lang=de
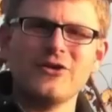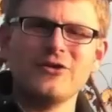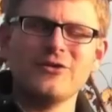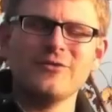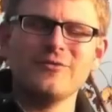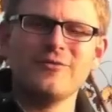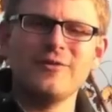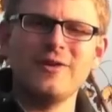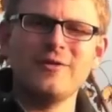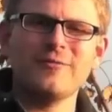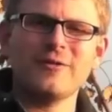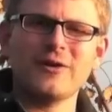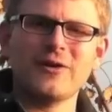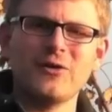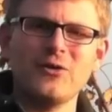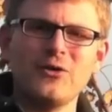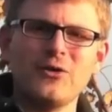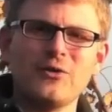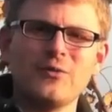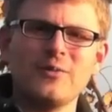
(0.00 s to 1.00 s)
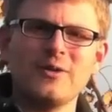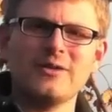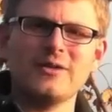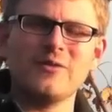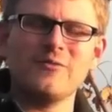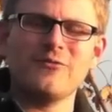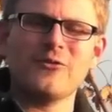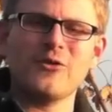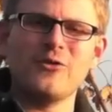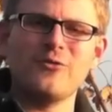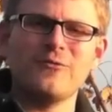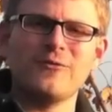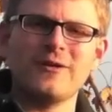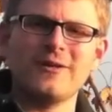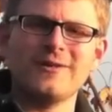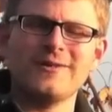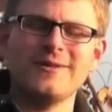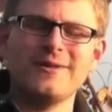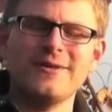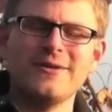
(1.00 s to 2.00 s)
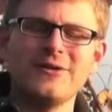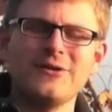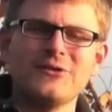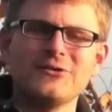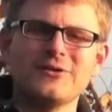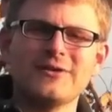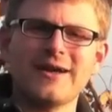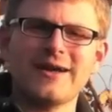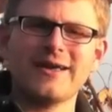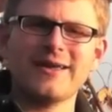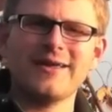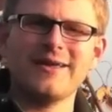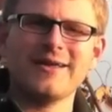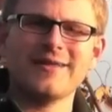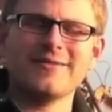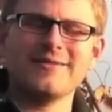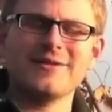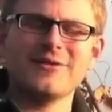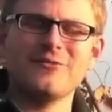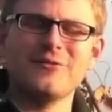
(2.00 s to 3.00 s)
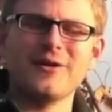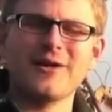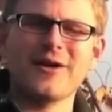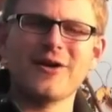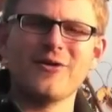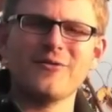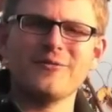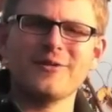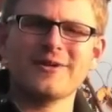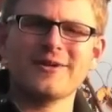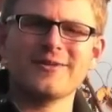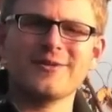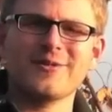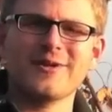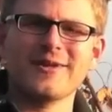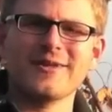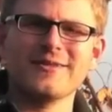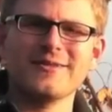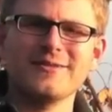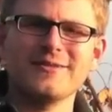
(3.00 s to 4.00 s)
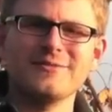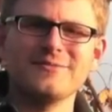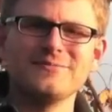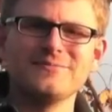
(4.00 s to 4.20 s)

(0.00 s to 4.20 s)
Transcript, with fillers: noch viel Vergnügen mit dem Wolferl und danke herzlich für Ihre Aufmerksamkeit.